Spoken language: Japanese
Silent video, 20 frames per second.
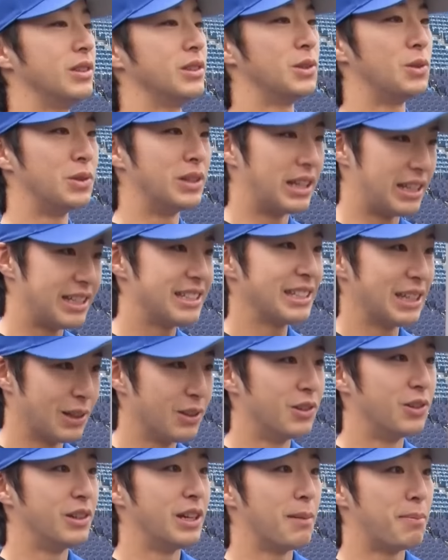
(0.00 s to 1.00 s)
そうなんですけ
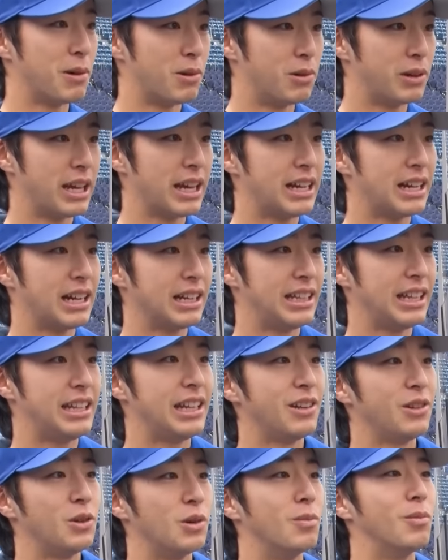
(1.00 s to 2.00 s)
ど、やっぱこう結果が出
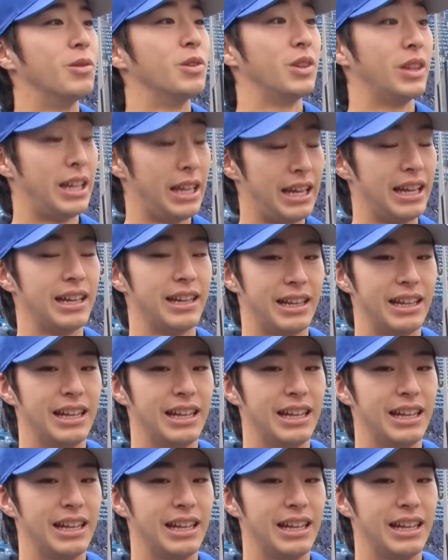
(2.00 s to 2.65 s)
てると思うんで